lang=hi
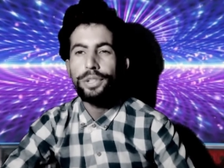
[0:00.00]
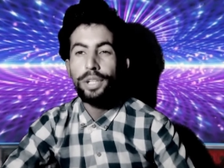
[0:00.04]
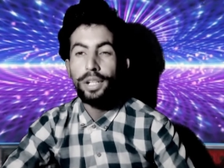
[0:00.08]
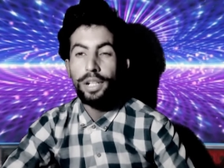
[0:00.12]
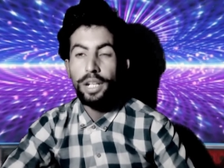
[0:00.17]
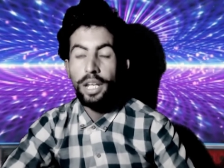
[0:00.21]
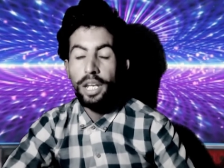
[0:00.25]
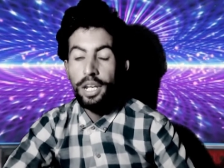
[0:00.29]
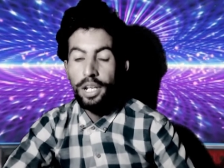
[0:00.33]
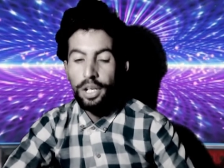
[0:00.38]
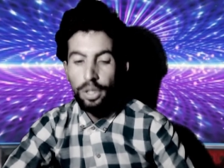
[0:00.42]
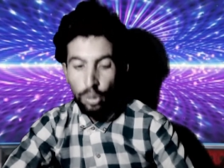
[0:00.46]

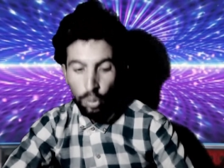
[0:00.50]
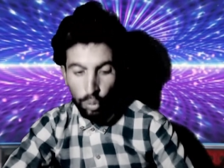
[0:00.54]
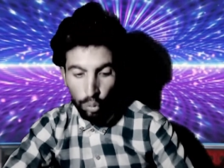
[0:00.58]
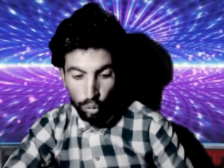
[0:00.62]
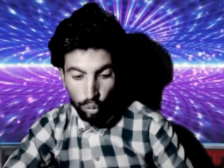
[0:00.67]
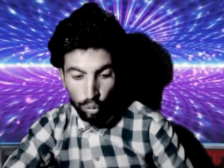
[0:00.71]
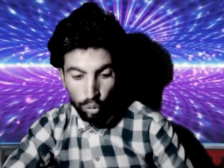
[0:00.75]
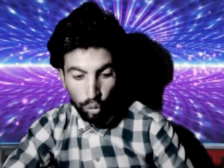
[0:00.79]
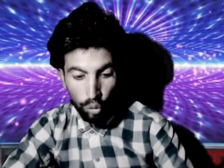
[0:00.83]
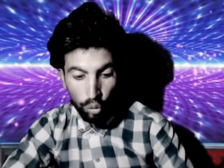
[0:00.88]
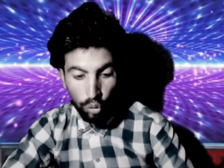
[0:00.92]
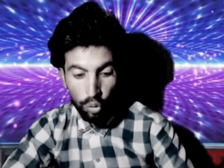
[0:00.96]
यार इन
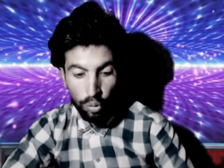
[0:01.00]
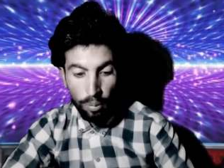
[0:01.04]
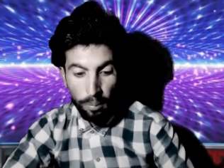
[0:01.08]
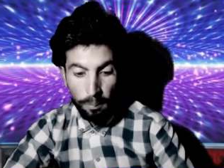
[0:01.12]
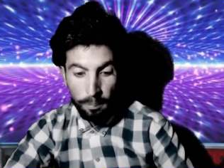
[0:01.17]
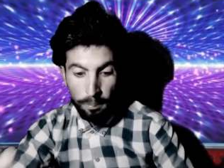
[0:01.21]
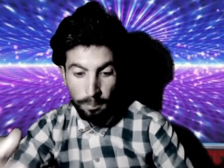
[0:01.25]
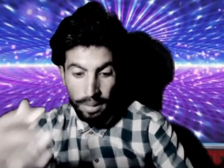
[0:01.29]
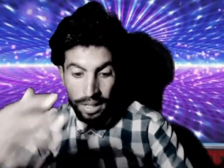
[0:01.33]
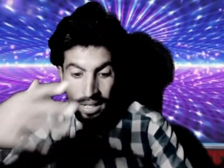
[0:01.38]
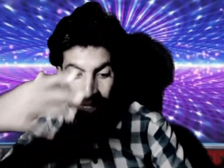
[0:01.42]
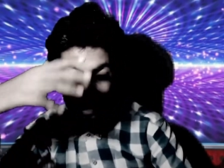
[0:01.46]
लोगों को
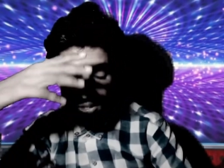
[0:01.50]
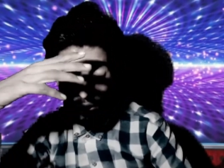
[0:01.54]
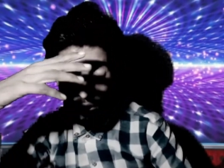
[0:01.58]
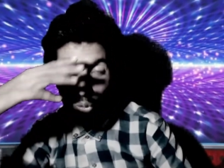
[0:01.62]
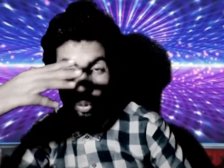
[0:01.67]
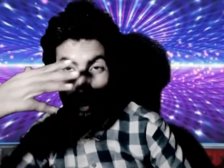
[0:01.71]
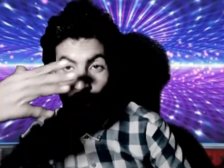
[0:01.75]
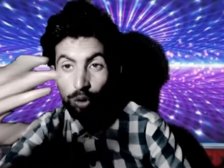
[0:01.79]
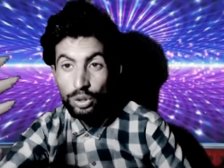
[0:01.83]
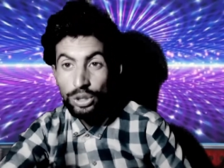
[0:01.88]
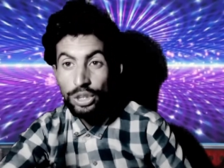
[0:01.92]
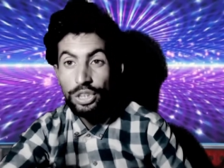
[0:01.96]
मैं इन
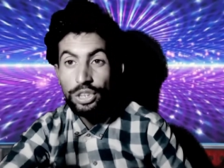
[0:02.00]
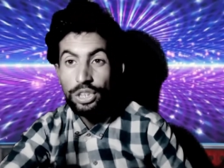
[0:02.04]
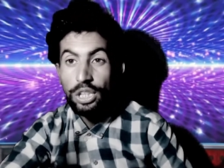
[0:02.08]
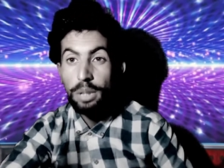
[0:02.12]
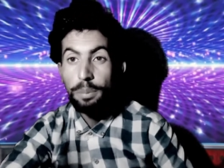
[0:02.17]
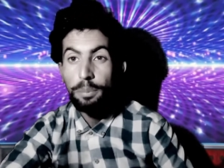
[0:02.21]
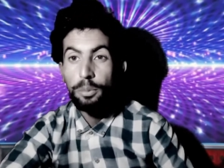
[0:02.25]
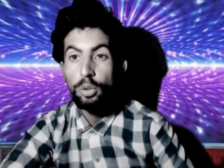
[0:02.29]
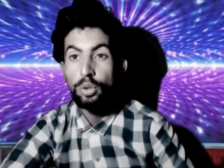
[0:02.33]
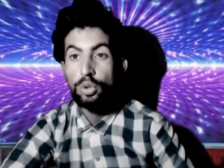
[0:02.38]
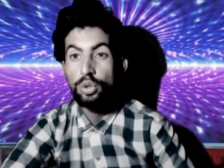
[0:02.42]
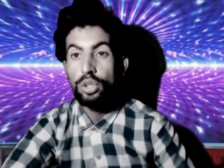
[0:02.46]
लोगों से
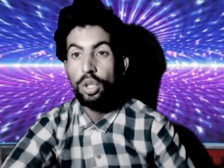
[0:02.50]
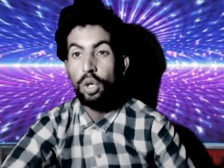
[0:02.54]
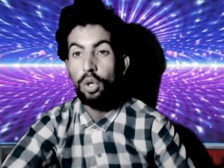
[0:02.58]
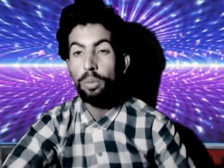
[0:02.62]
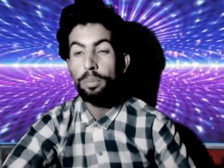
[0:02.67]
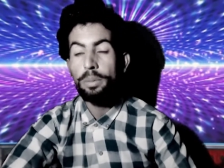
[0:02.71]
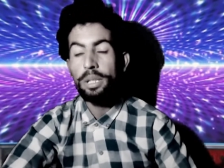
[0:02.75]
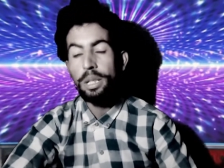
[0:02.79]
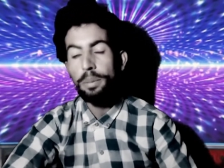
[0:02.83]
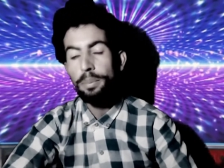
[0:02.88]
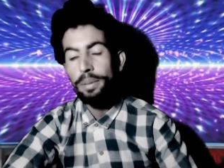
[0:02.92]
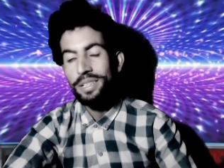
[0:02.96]
ये पूछता
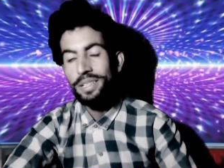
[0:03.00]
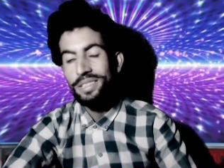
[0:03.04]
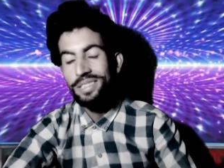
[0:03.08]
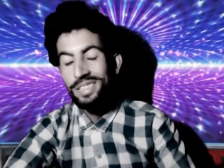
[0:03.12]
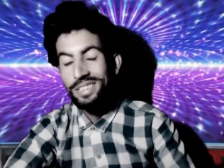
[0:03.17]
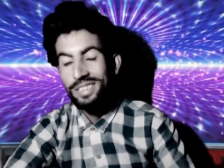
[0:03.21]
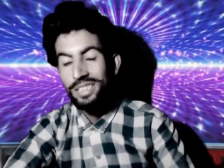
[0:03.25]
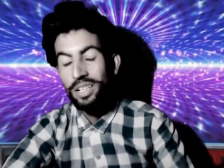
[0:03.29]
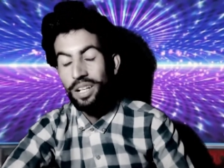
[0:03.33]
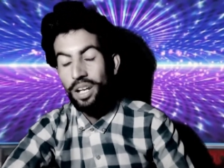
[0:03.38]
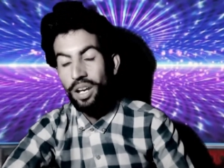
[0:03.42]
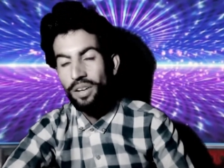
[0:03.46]
हूँ मेरे पास
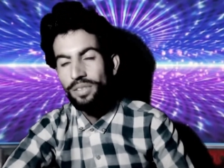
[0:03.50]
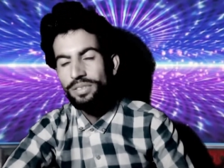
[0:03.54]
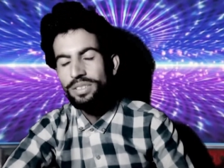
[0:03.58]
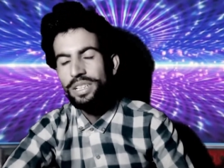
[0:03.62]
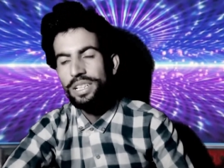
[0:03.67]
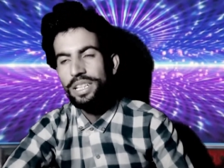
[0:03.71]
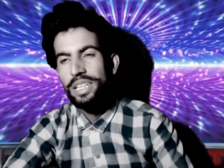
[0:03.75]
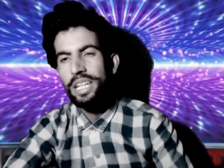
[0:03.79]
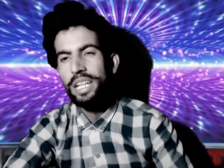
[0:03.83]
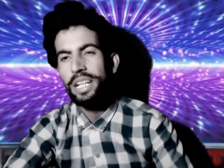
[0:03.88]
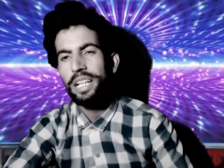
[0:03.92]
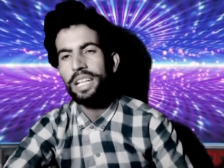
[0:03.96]
ऐसे लफ्ज़
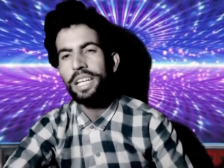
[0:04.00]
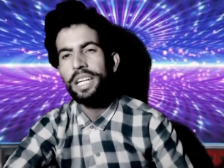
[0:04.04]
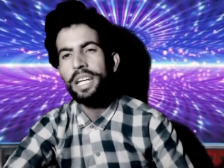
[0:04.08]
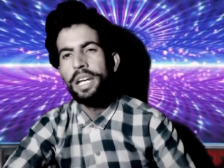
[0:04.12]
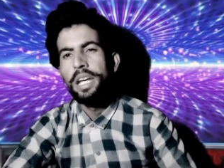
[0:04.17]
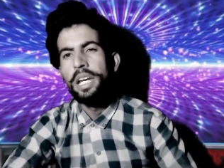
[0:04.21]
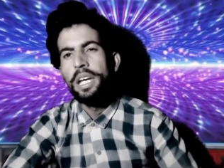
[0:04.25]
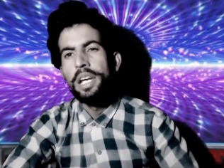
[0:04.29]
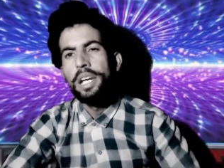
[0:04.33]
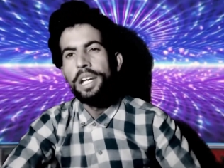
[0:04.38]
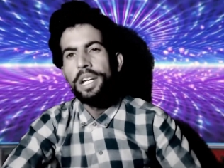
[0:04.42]
नहीं है कि